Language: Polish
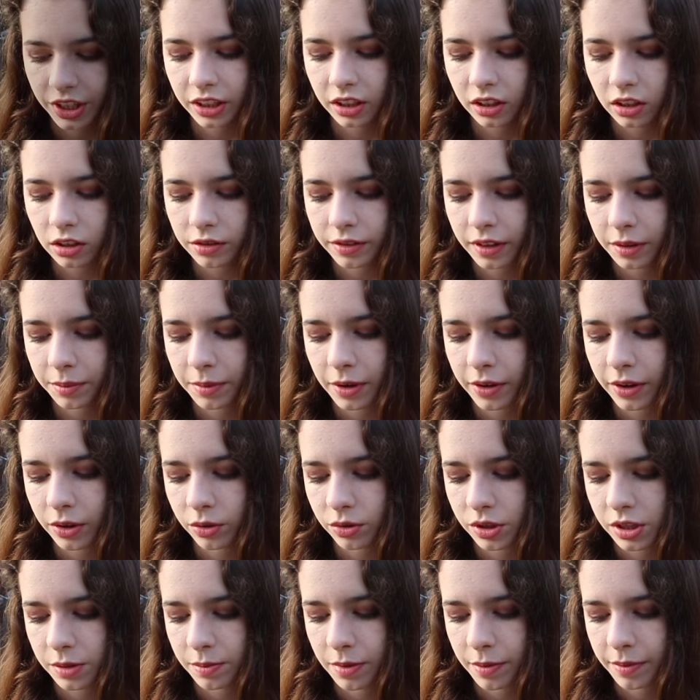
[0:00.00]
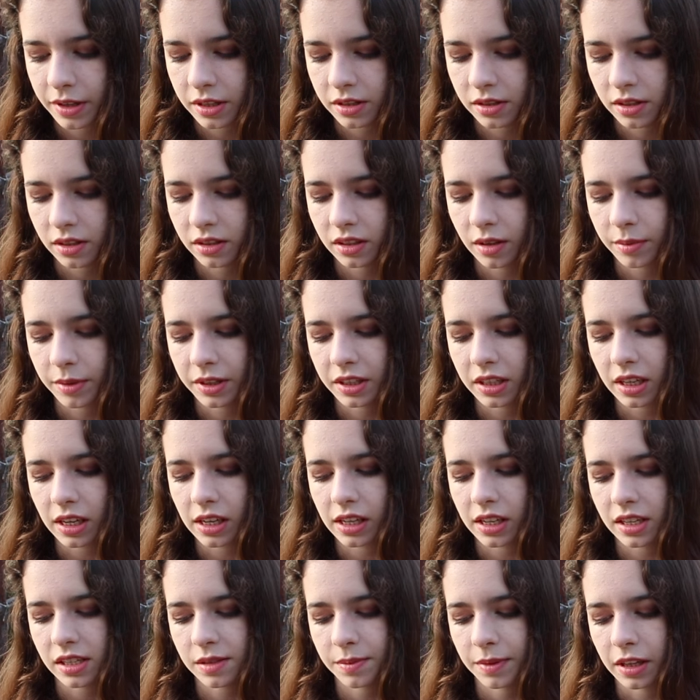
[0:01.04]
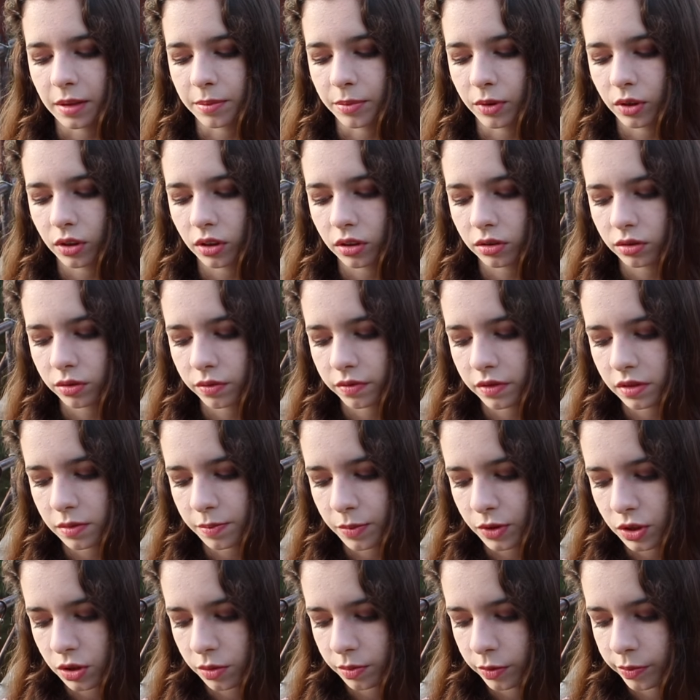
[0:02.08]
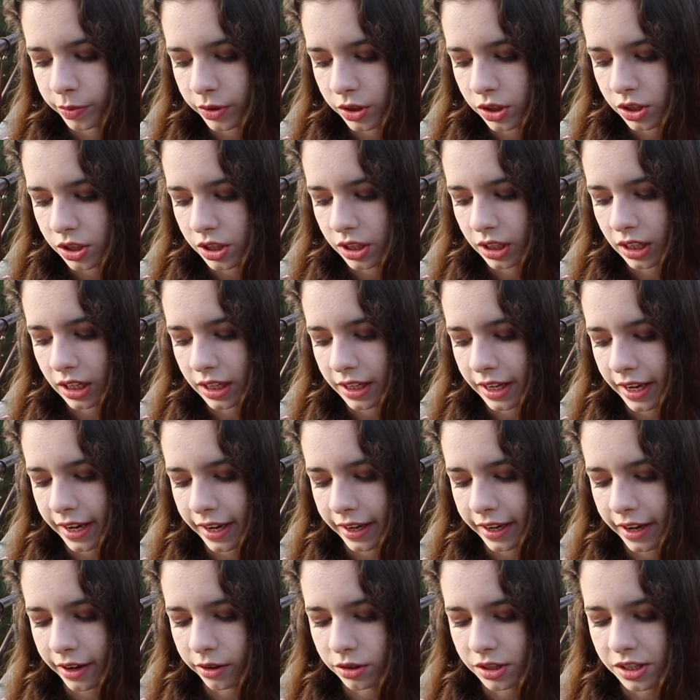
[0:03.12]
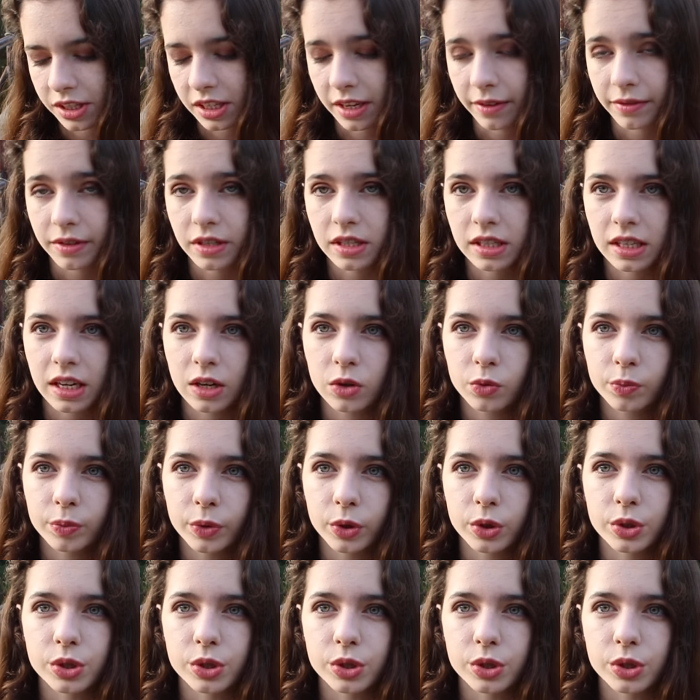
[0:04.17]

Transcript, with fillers: kiedykolwiek miała u Ciebie miejsce diametralna zmiana poglądów, sposobu postrzegania jakiegoś zjawiska lub